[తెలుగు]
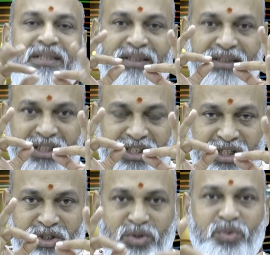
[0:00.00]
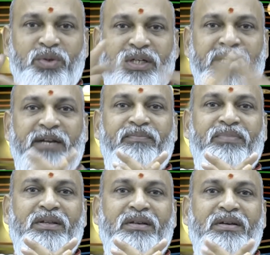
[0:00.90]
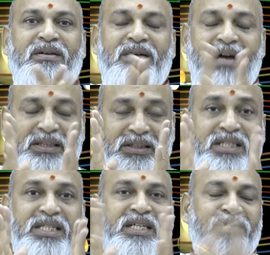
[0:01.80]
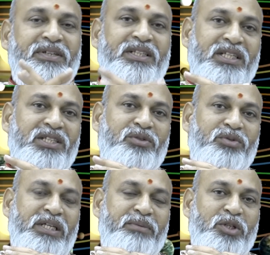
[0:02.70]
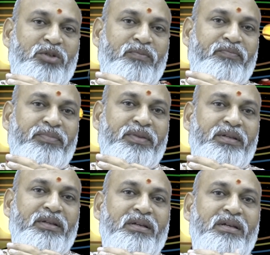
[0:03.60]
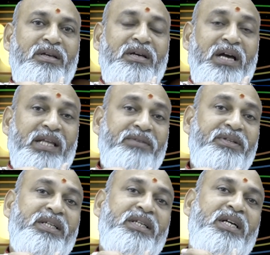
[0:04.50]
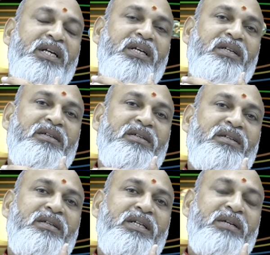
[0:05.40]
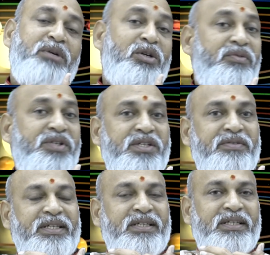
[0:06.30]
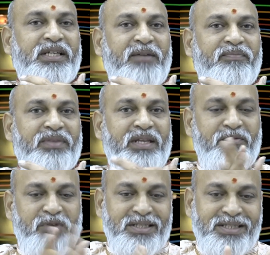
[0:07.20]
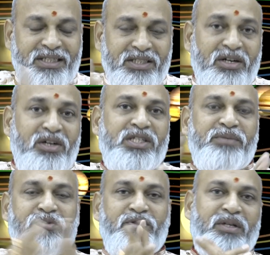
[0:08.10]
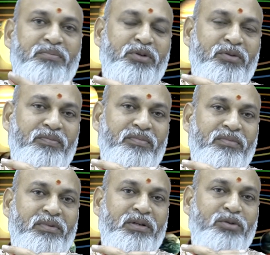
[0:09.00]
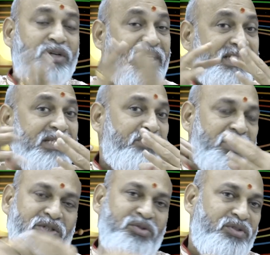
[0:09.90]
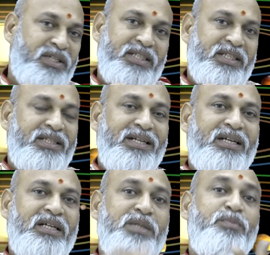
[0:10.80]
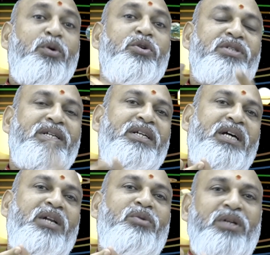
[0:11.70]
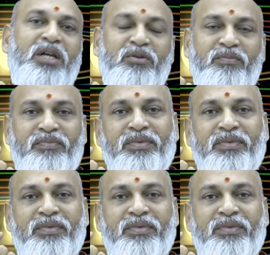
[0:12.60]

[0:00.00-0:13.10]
ఎంత చేస్తూ ఉంటే అంత చక్కటి ఫలితాలు జరుగుతాయి మీకు అదేవిధంగా ఇక్కడ మరొక విషయం ఏంటంటే ఈ వన్ సిక్స్ లార్డ్షిప్స్ ఉన్నప్పుడు కొన్ని ఎగ్జామ్షన్స్ కూడా ఉంటాయి దీనికి అలాగా స్పోర్ట్స్ రంగాల్లో ఉన్నారు